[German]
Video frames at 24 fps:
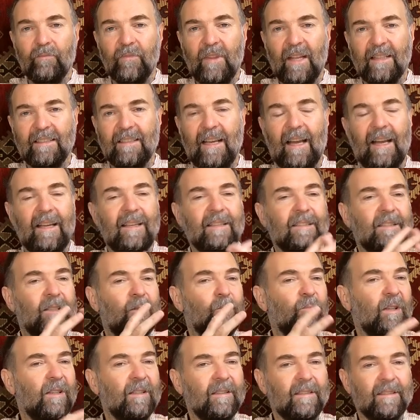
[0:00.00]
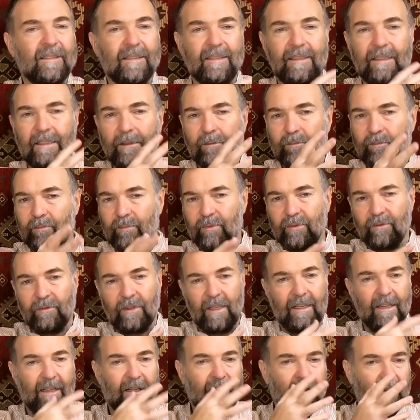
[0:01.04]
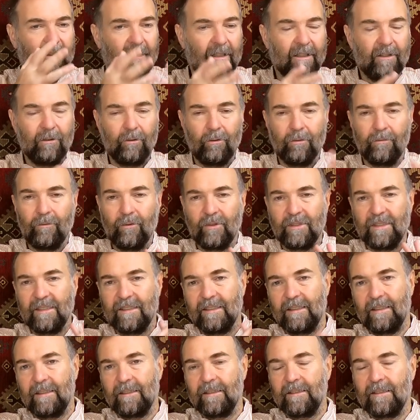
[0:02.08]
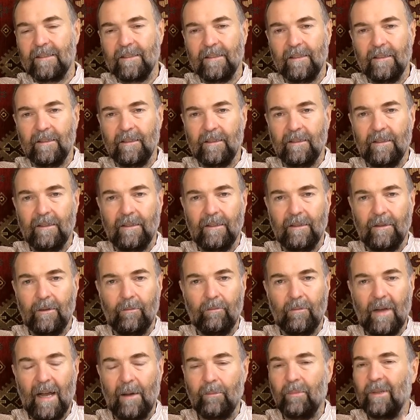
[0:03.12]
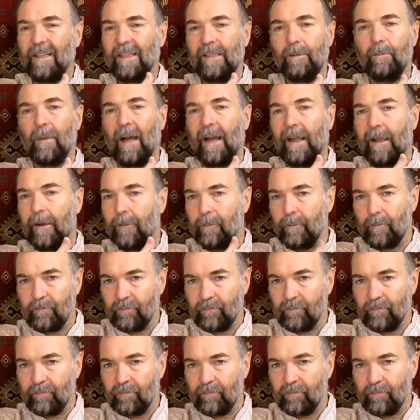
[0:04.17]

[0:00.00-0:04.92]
Das heißt im Prinzip, je nach Region, wo Sie sind, äh, April, Mai.